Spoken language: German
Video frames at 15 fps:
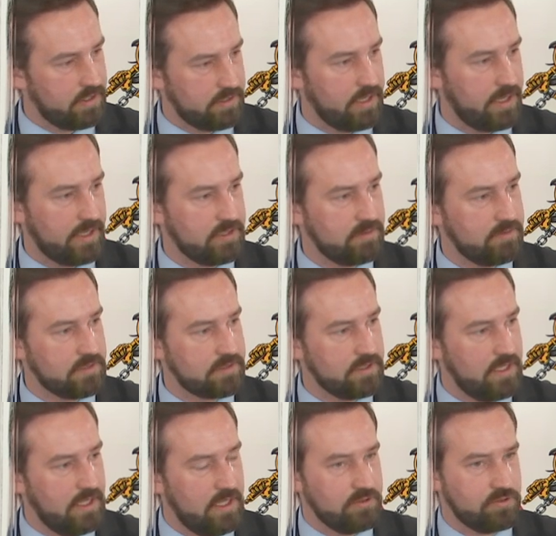gerecht wird.
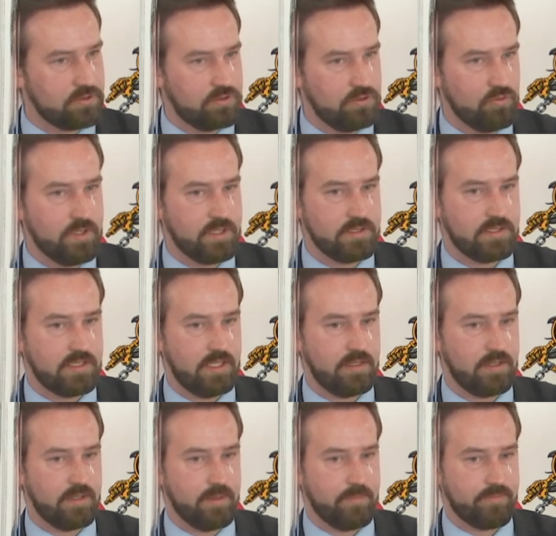Zur Tuning-Szene,